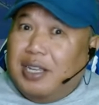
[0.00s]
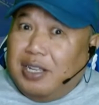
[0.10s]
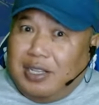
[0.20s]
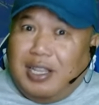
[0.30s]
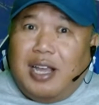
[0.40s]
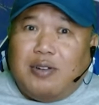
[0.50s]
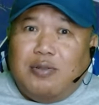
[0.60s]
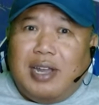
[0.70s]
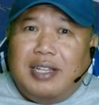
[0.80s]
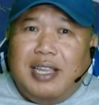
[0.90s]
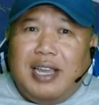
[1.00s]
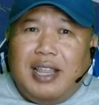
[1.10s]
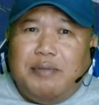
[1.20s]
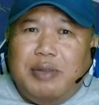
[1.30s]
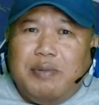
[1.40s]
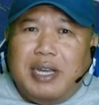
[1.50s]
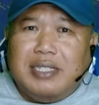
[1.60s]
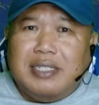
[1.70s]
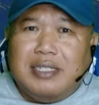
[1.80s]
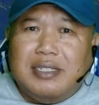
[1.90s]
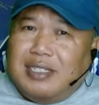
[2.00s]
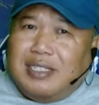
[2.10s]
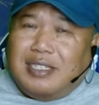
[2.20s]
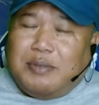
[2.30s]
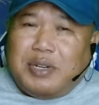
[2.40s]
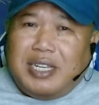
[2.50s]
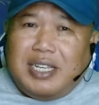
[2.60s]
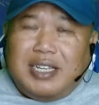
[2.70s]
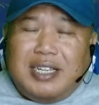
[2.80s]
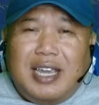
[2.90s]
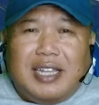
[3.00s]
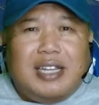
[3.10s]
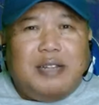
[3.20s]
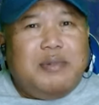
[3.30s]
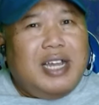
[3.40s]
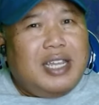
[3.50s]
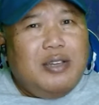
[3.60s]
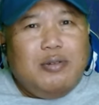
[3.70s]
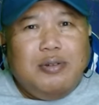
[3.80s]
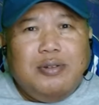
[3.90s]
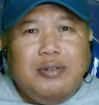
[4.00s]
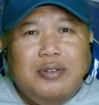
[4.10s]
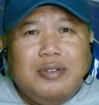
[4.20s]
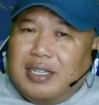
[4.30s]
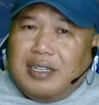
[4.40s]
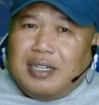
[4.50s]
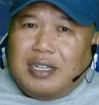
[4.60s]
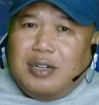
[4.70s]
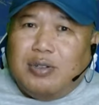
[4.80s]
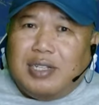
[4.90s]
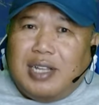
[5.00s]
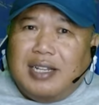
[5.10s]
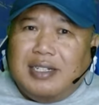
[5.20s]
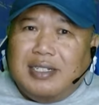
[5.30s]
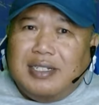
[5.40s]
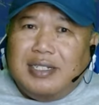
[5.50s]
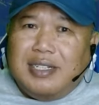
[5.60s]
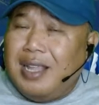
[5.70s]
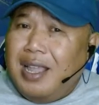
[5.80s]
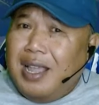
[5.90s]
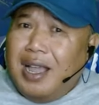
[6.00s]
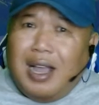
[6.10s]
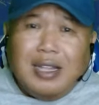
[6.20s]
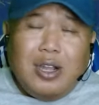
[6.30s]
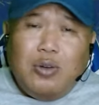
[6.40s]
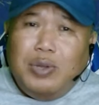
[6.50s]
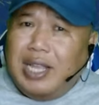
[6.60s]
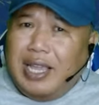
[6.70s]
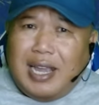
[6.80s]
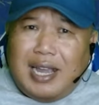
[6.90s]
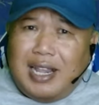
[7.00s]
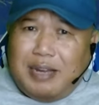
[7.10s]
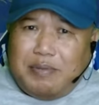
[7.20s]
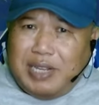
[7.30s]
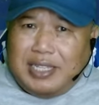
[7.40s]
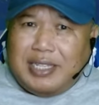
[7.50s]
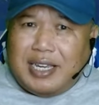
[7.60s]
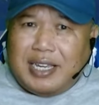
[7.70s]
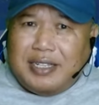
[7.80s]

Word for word: dilakukan di alam bebas seperti kegiatan mendaki gunung, ke hutan, atau wilayah alam lainnya.